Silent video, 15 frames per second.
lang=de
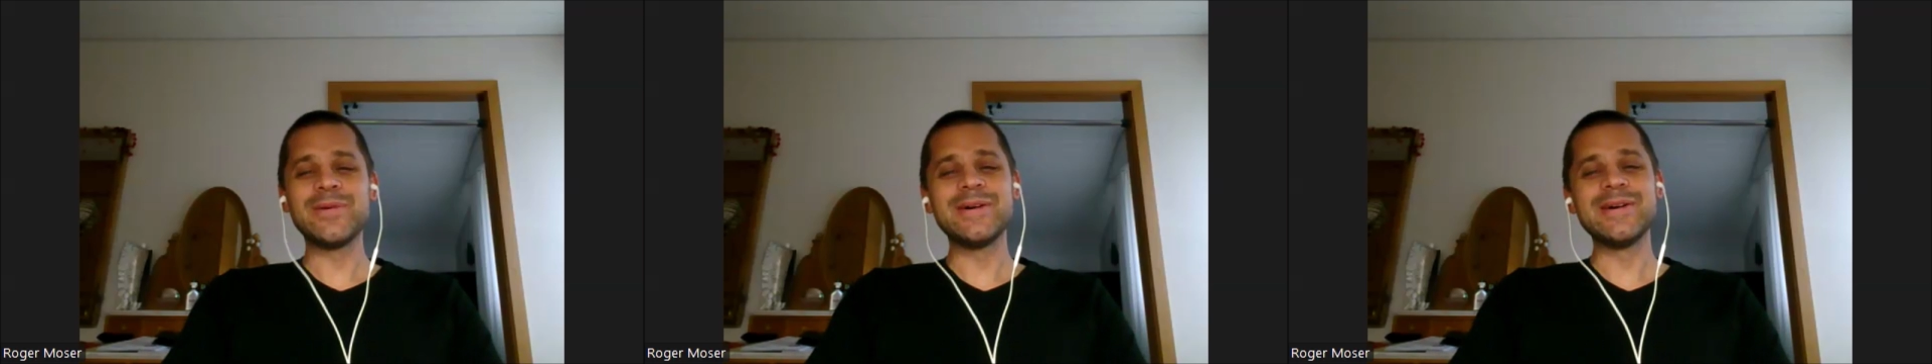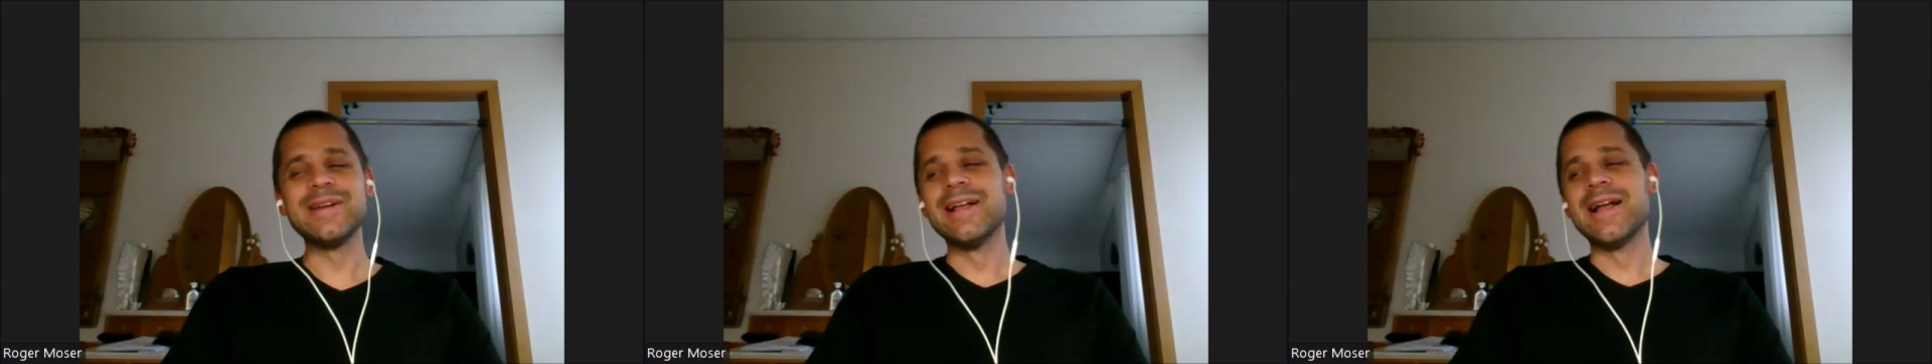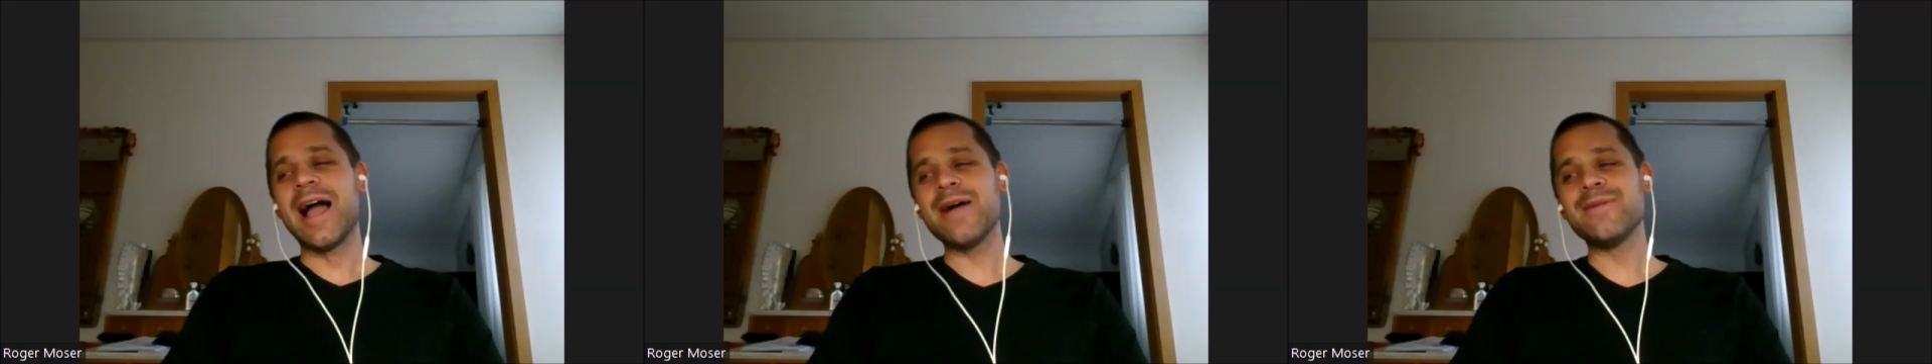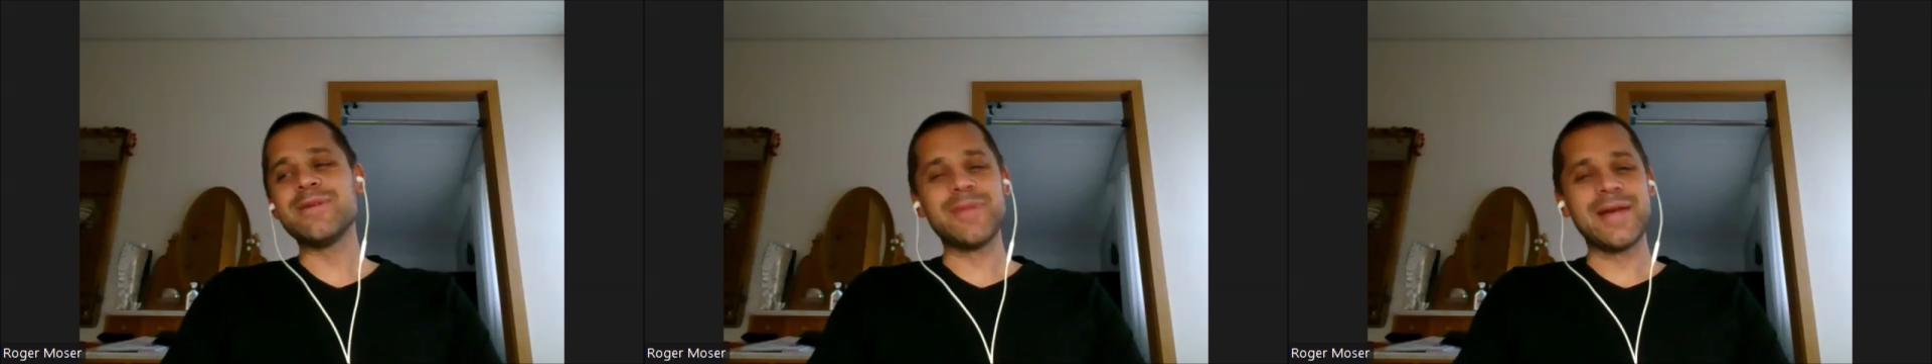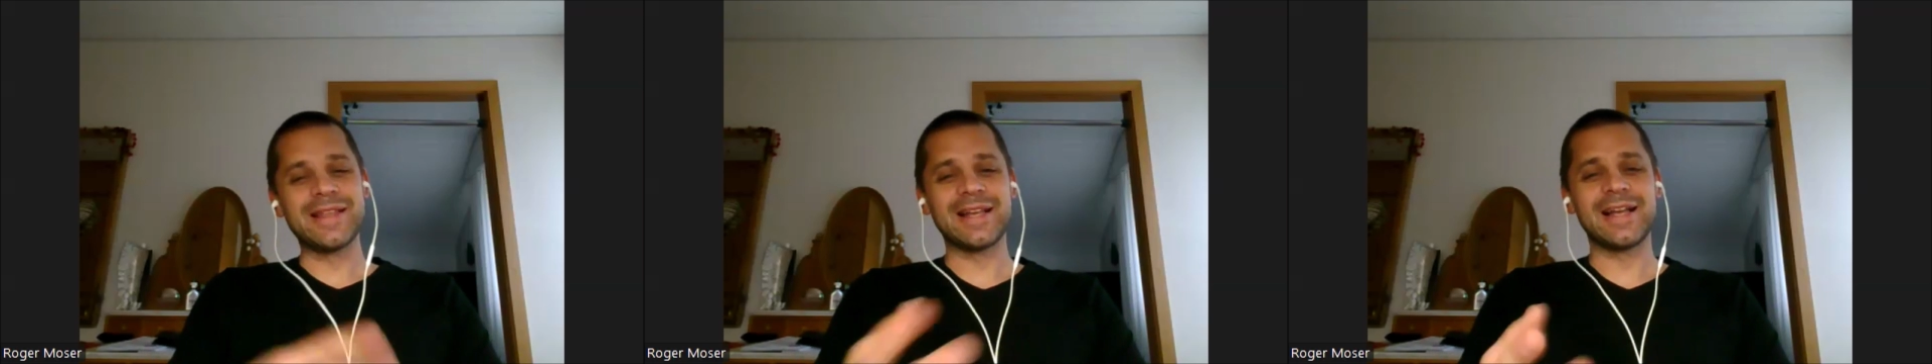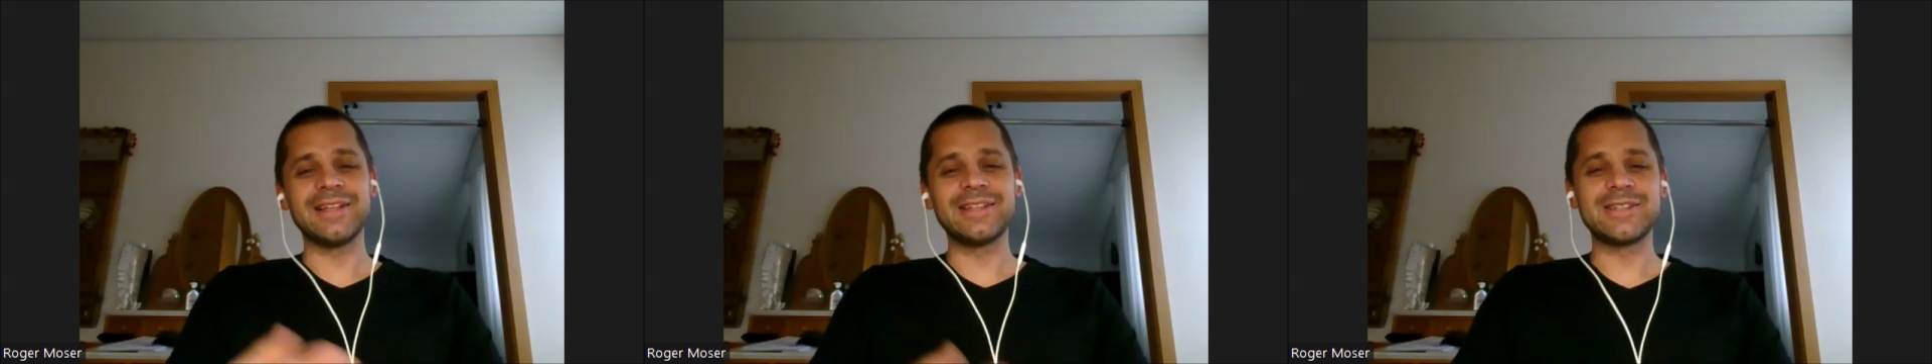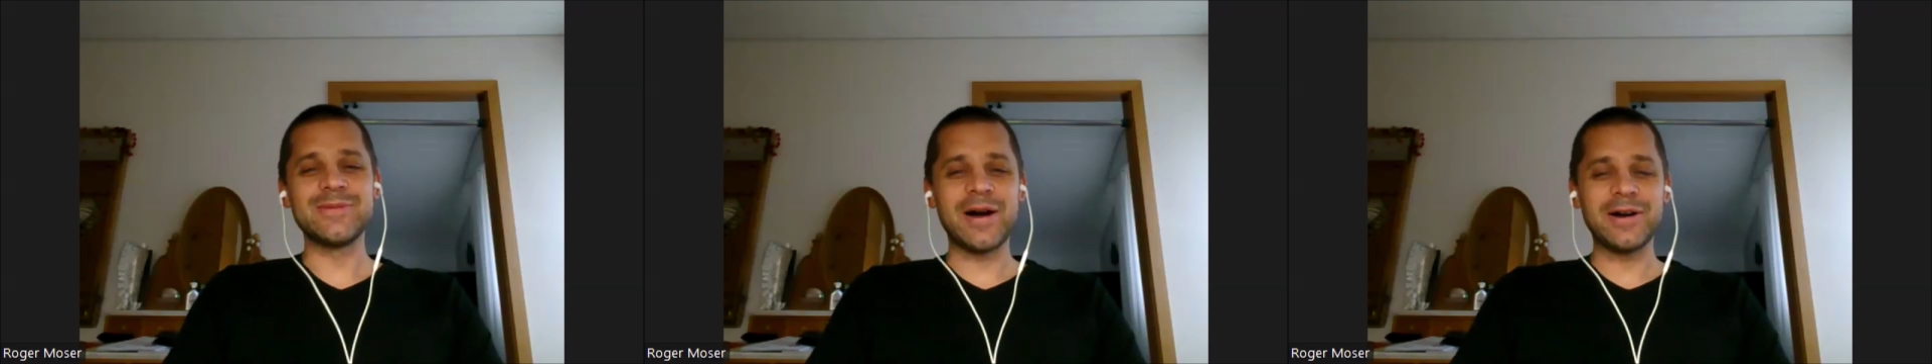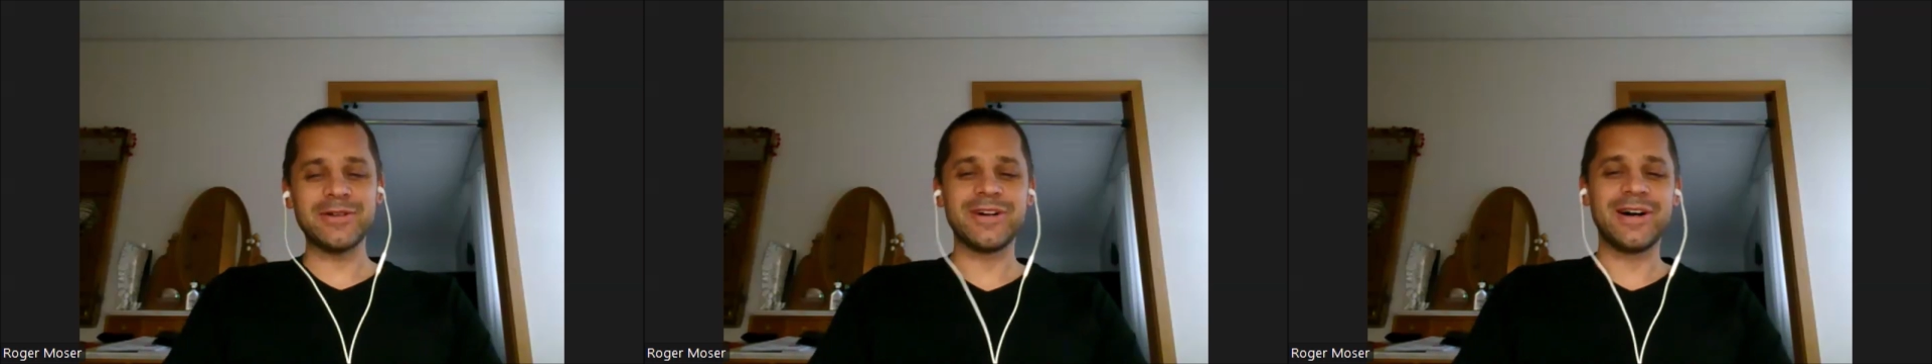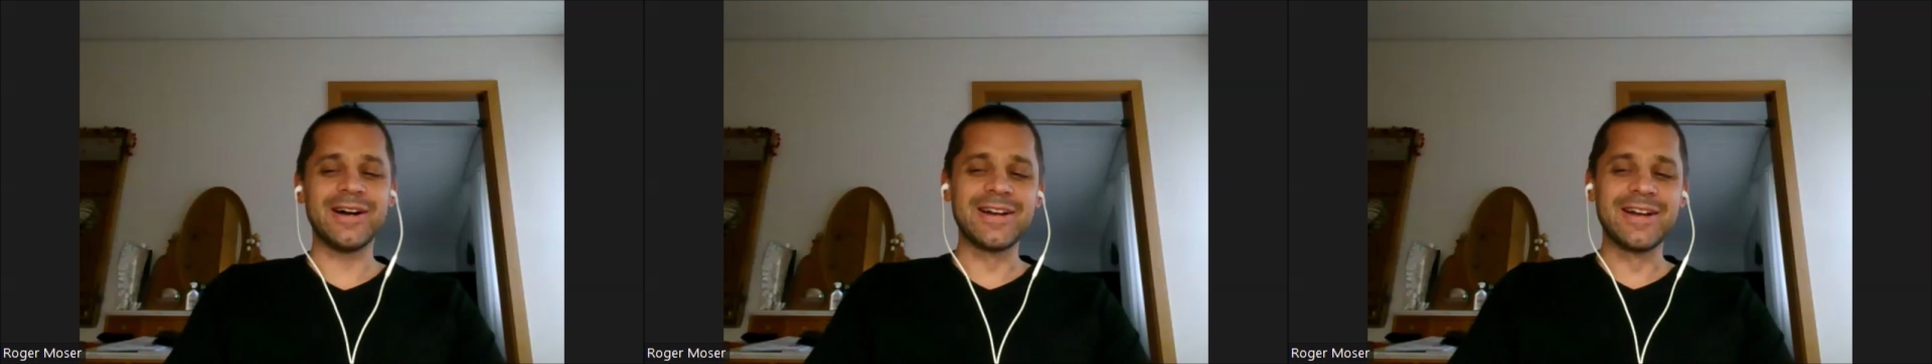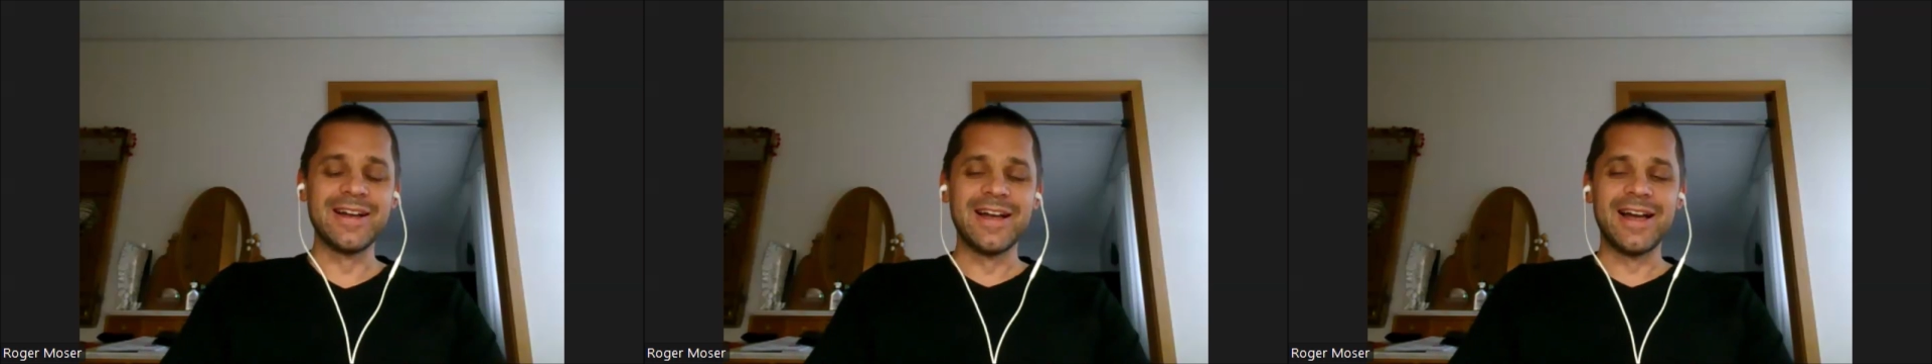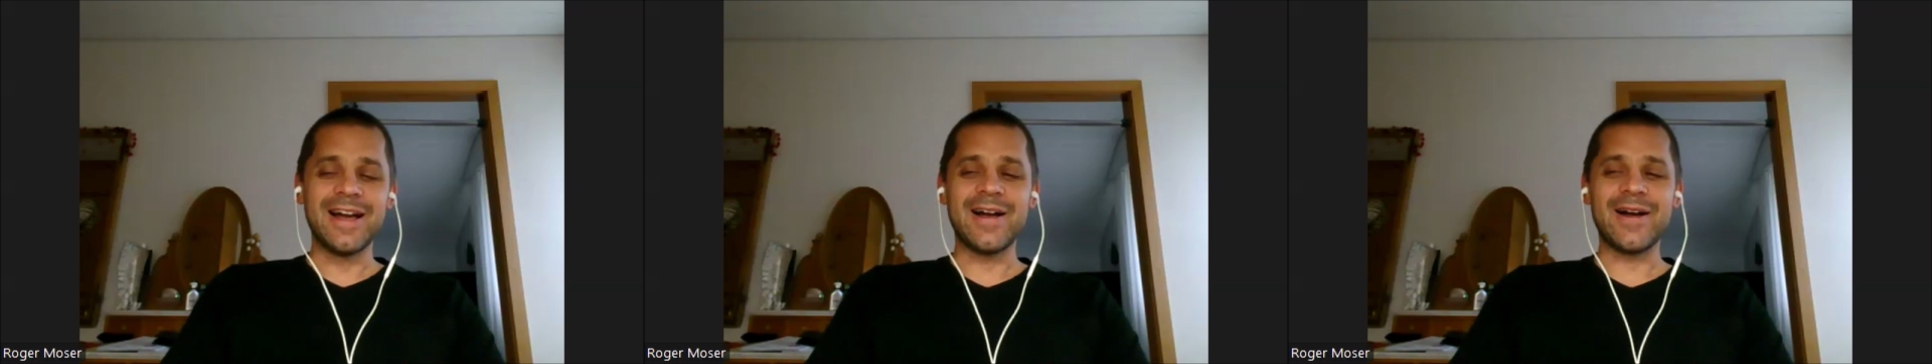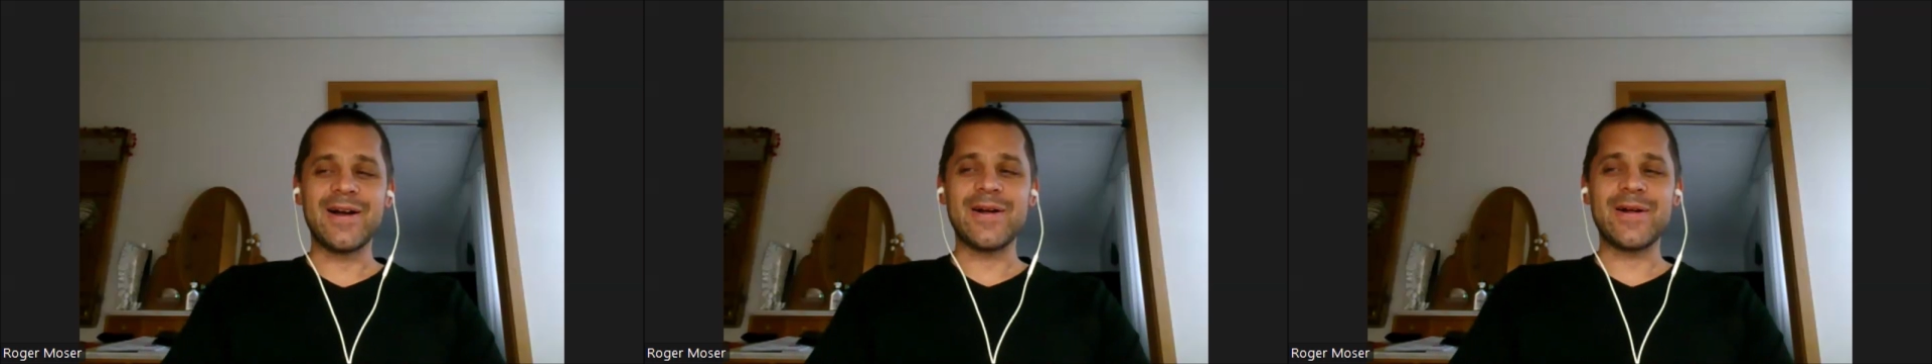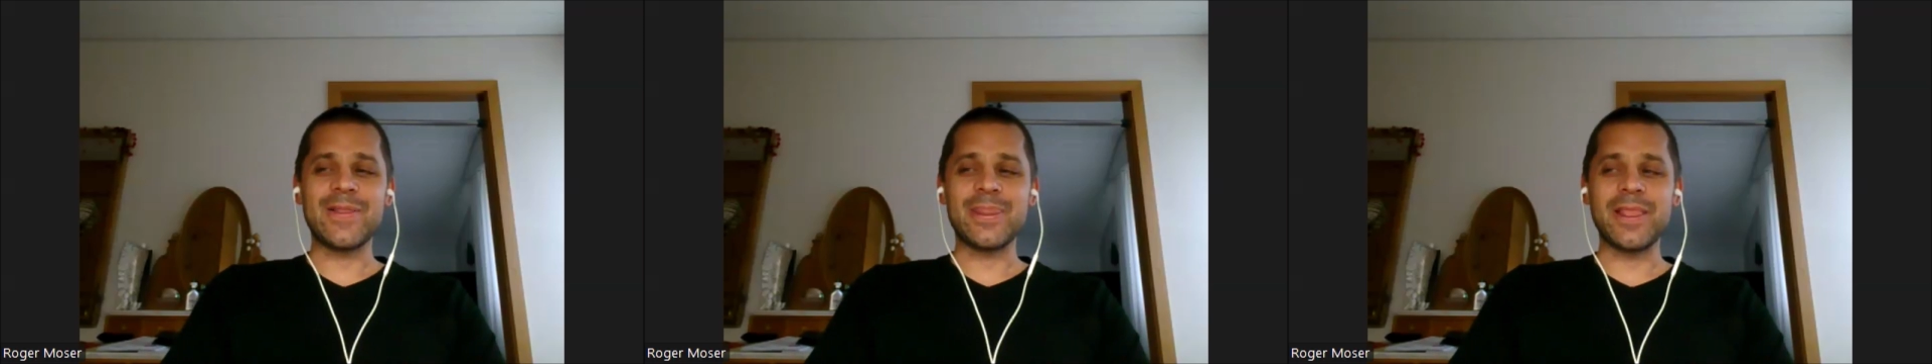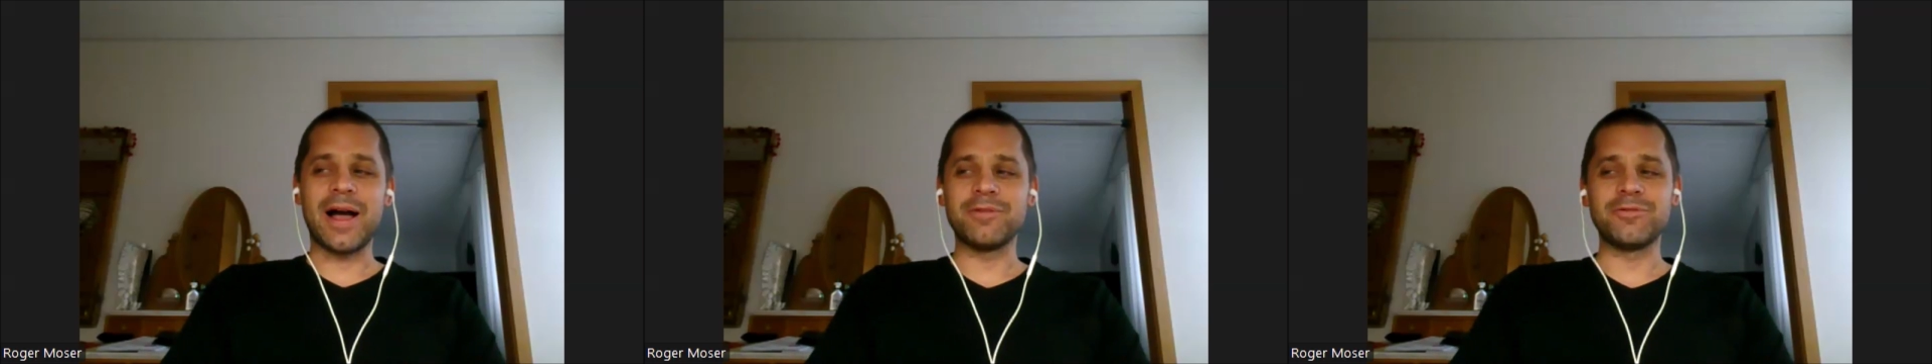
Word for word: aber eben, wir haben ganz am Anfang ähm,